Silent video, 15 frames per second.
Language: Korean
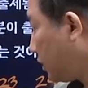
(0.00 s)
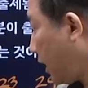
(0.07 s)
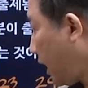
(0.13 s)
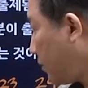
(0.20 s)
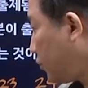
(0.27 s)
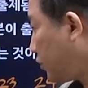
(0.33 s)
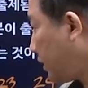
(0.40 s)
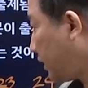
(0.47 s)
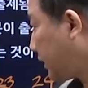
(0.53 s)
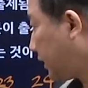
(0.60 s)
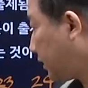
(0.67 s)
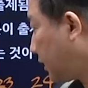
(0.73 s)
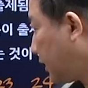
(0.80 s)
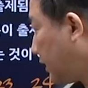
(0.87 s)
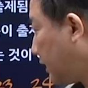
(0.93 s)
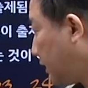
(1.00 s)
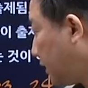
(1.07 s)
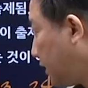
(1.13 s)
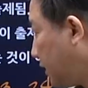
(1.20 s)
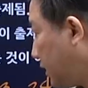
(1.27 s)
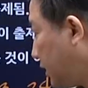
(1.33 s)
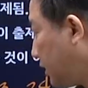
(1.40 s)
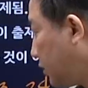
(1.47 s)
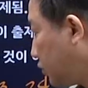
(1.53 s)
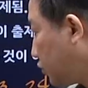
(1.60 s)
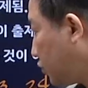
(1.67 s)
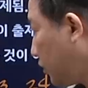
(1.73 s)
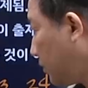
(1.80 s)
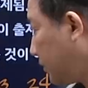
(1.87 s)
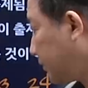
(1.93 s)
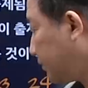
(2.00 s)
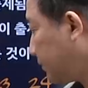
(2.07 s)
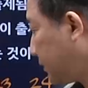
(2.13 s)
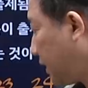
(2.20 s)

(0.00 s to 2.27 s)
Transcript: 학문화가 다르게 수험